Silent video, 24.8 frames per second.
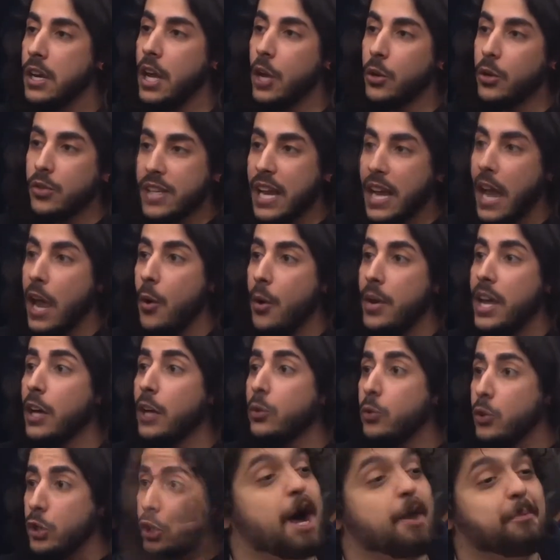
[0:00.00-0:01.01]
Eu, sa... eu ia é
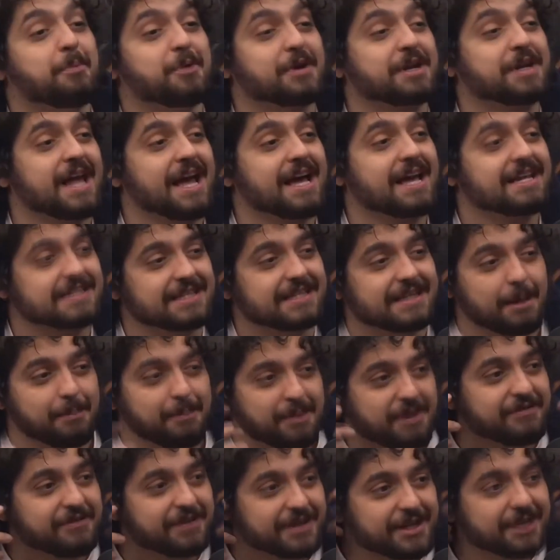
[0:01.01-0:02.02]
no shopping. Porque você tá
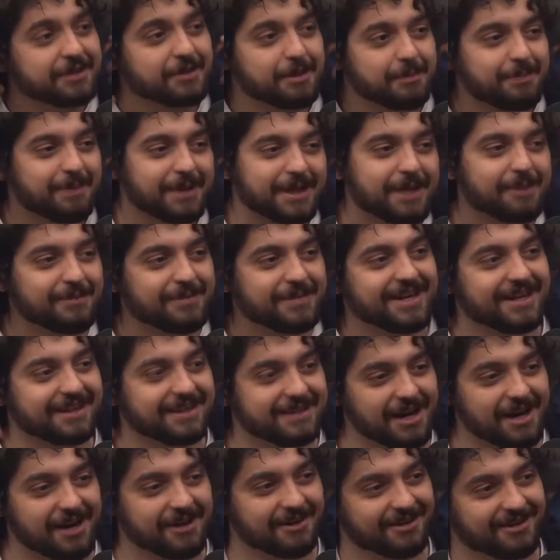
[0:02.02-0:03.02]
prevenindo a pandemia e
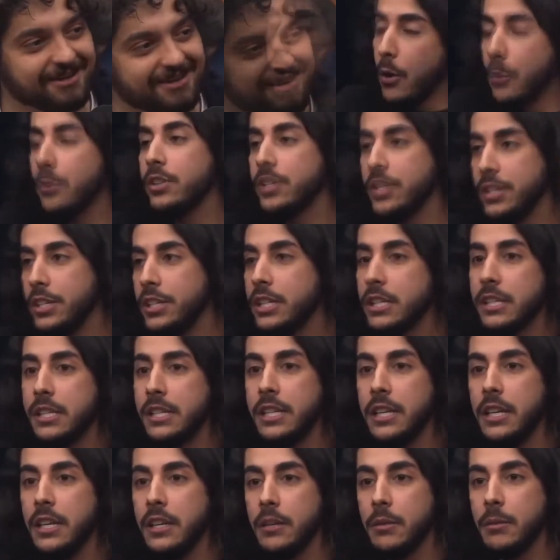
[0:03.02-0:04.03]
tá? tal. É, hoje em dia
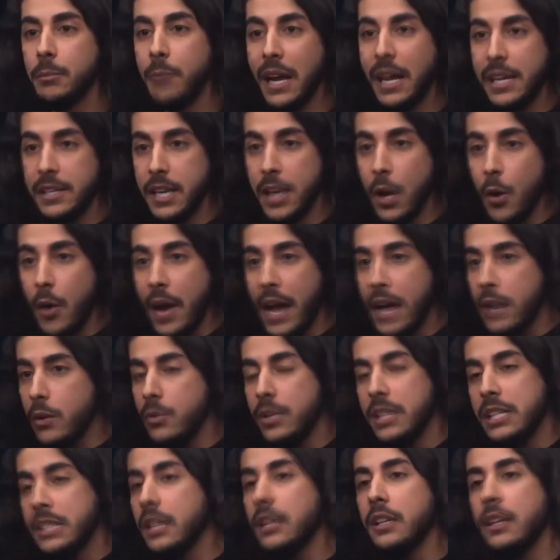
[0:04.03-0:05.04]
é, sim. Mas eu era um
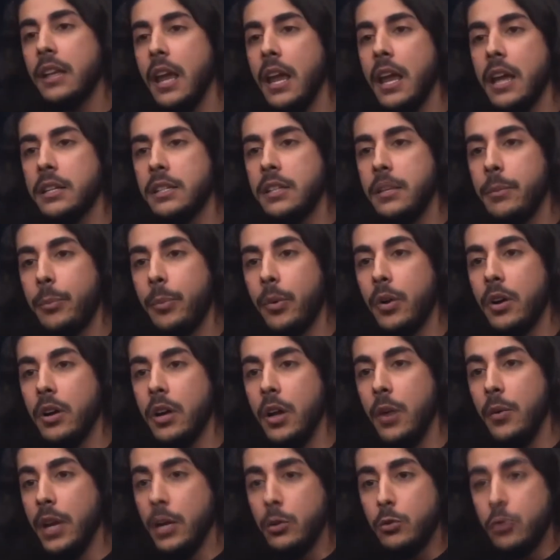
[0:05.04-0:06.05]
extraterrestre, pô.
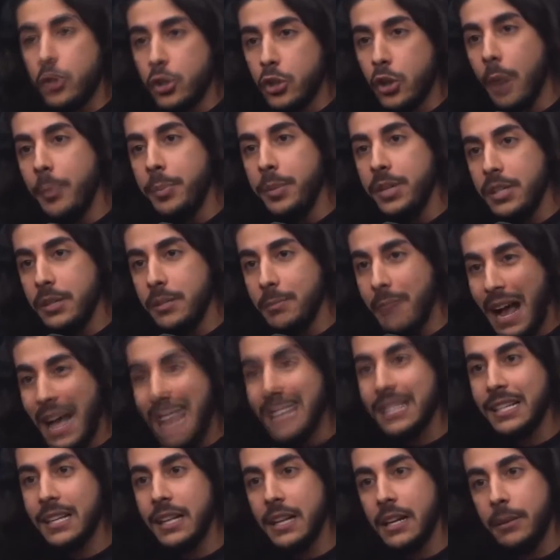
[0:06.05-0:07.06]
Eu ia no shopping de
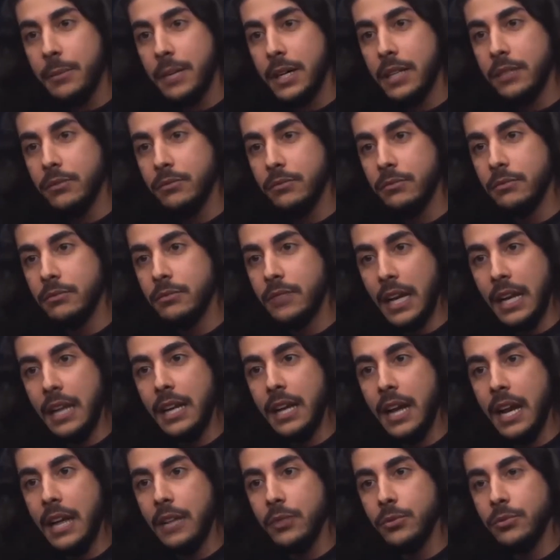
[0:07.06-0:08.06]
máscara, mano, tá
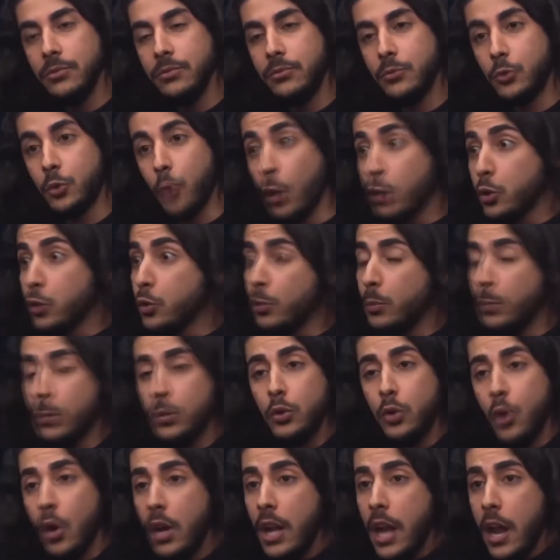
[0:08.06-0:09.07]
ligado? Todo
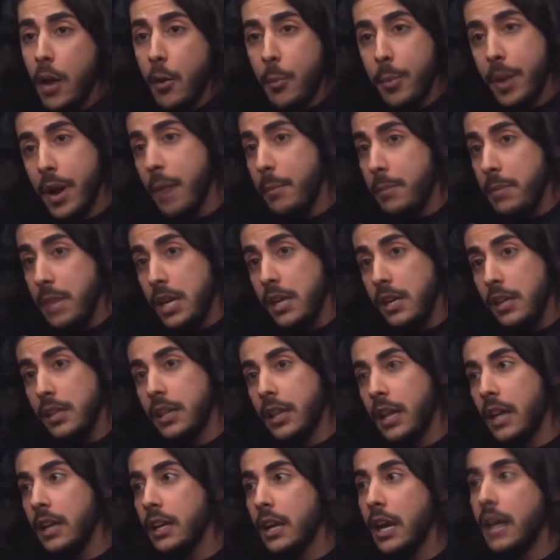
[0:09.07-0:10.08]
mundo olhando pra mim, eu
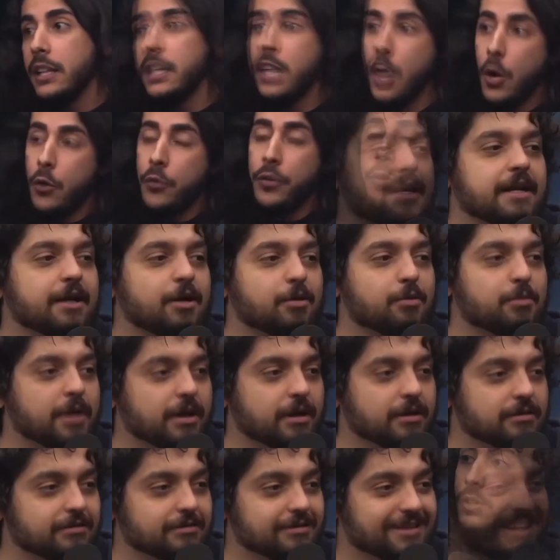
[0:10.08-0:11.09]
tá, tá ligado? Tá e eu vivi não,
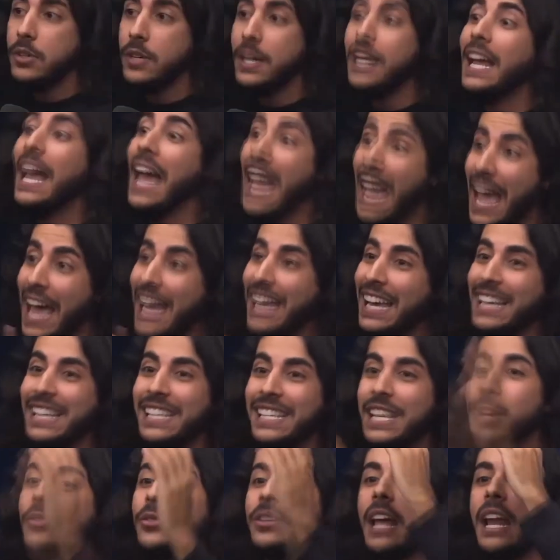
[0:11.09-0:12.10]
isso. É,
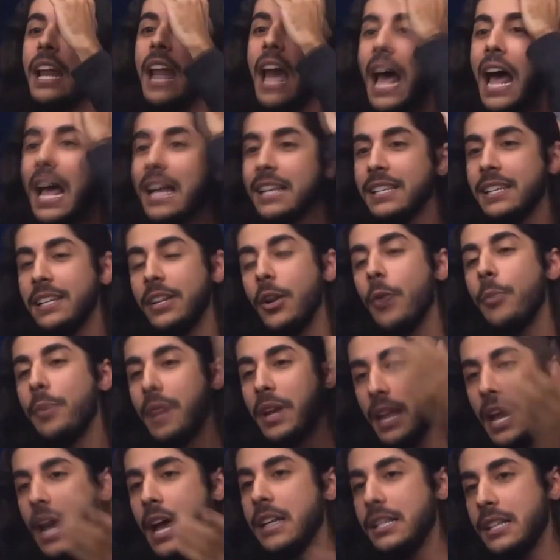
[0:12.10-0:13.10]
você não tá na Ásia, não,
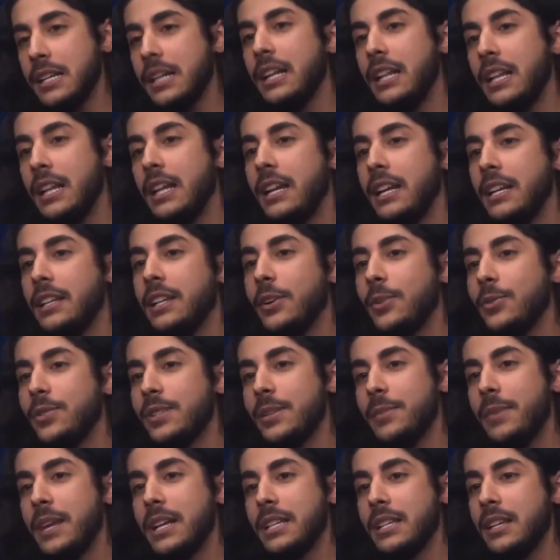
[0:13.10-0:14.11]
porque na Ásia a galera ainda
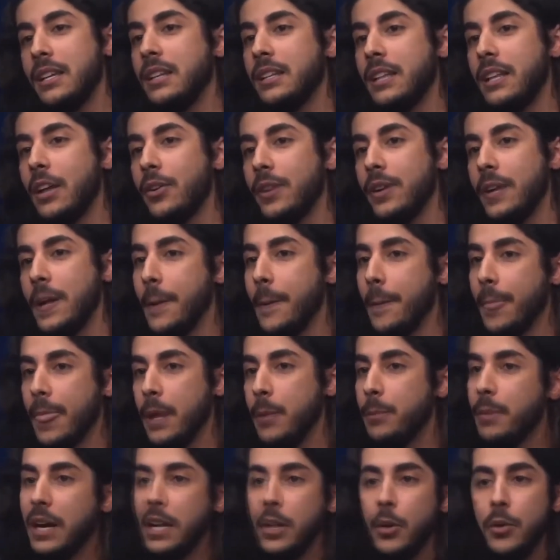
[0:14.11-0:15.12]
usa máscara e tal, né? E,
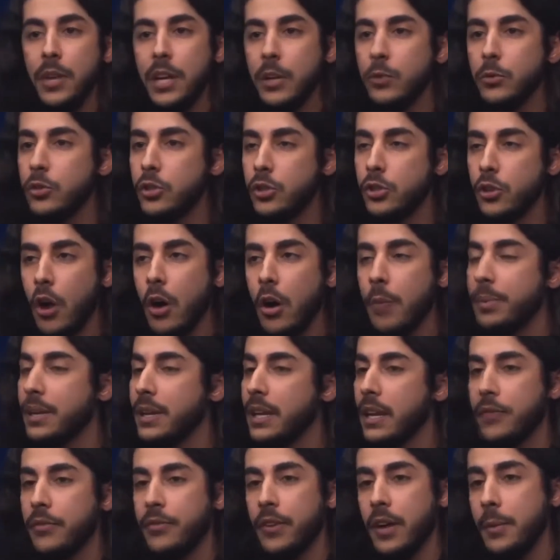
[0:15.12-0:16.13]
mano, eu ia no shopping, ia
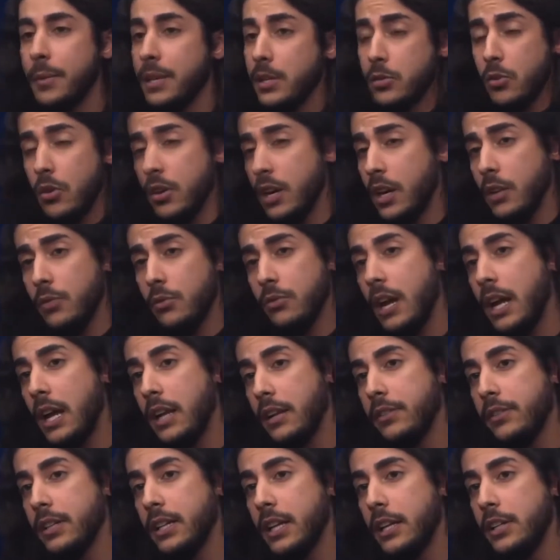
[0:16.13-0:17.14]
na farmácia, qualquer lugar,
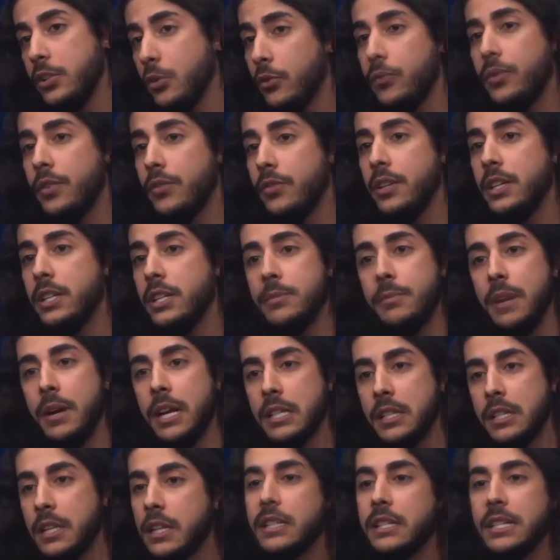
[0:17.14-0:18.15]
na verdade. Eu vivia de
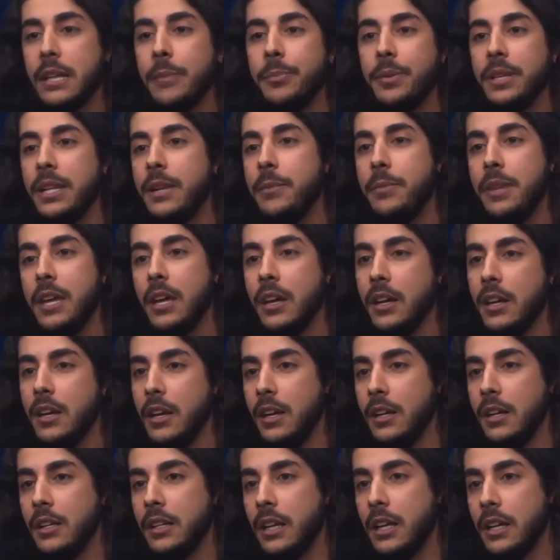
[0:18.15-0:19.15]
máscara antes da pandemia,
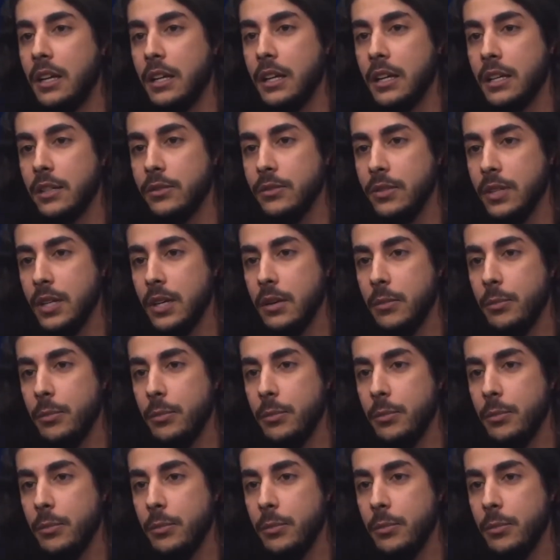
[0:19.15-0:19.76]
tá ligado?